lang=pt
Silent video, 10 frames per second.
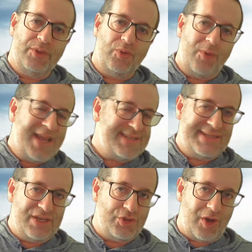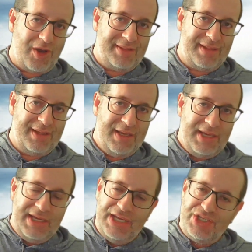no STJ
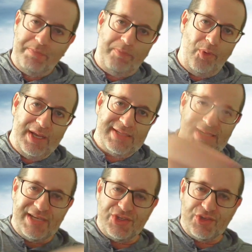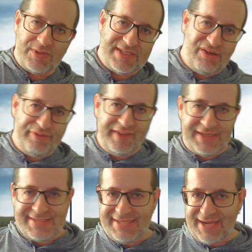e depois a instituição
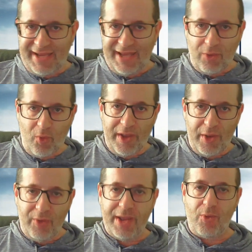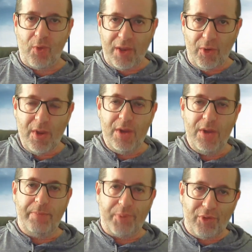financeira recorreu, recorreu,
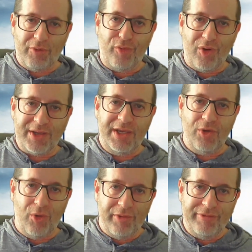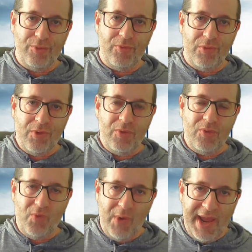provou que houve um,
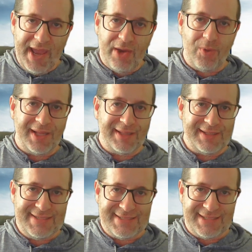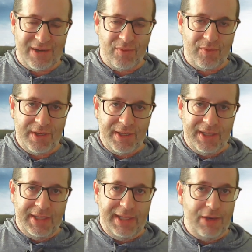um erro na decisão
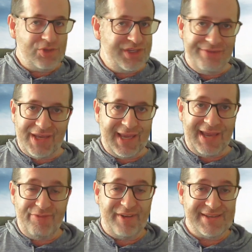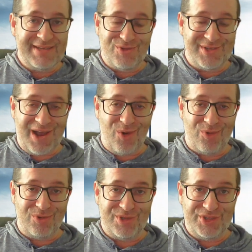e eu tive que refazer os
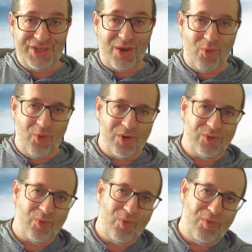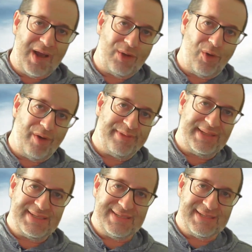cálculos de acordo com a nova
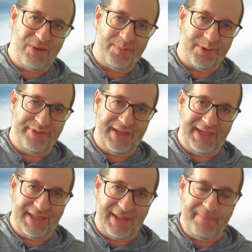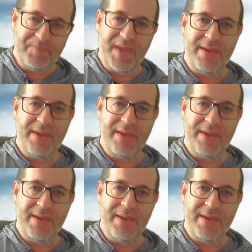decisão proferida